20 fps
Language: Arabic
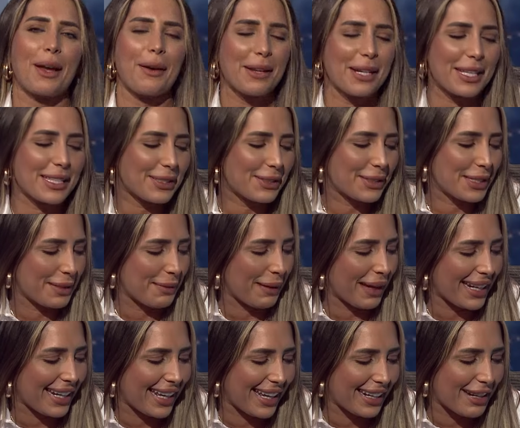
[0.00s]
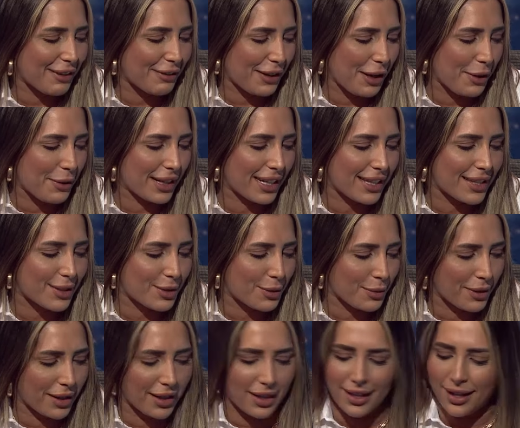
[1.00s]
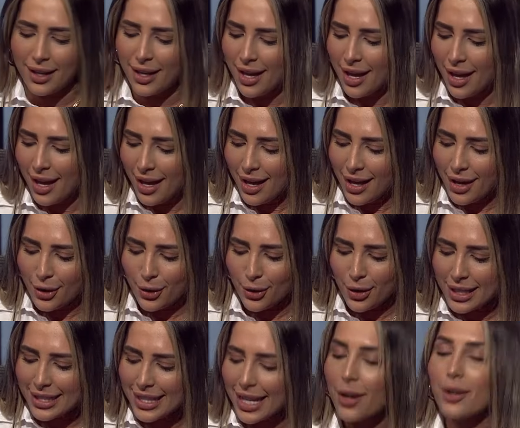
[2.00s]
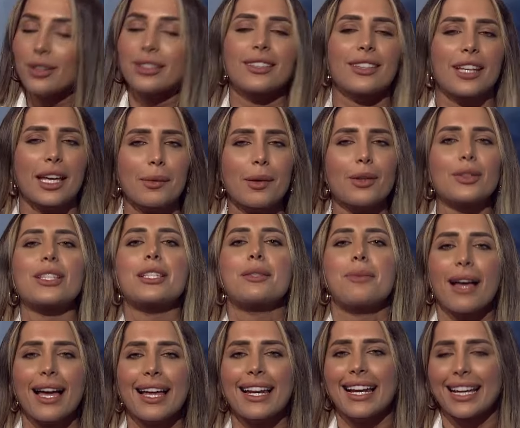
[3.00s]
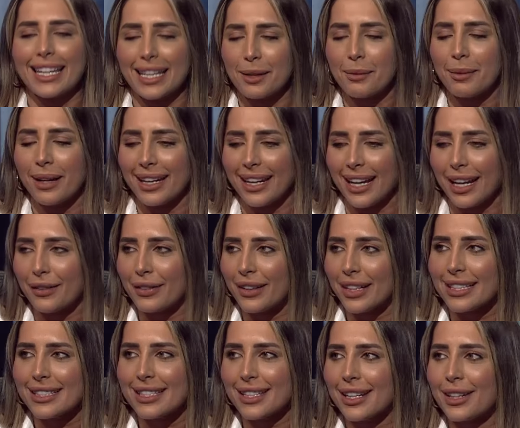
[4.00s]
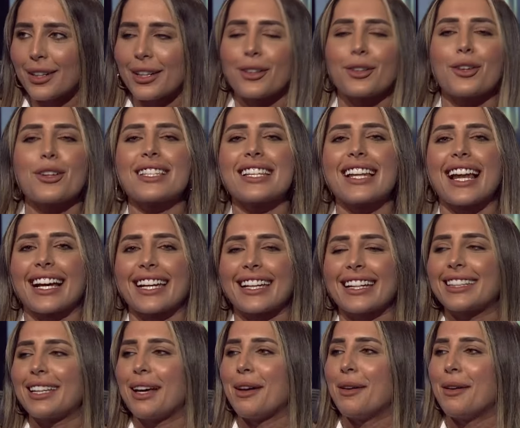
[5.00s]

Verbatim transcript: قوي ان انت كنت معانا هنا في كواليس وكل سنه وانت طيبه وتصبحي على خير بقى انا عارفه ان انت الجزء الاخير ده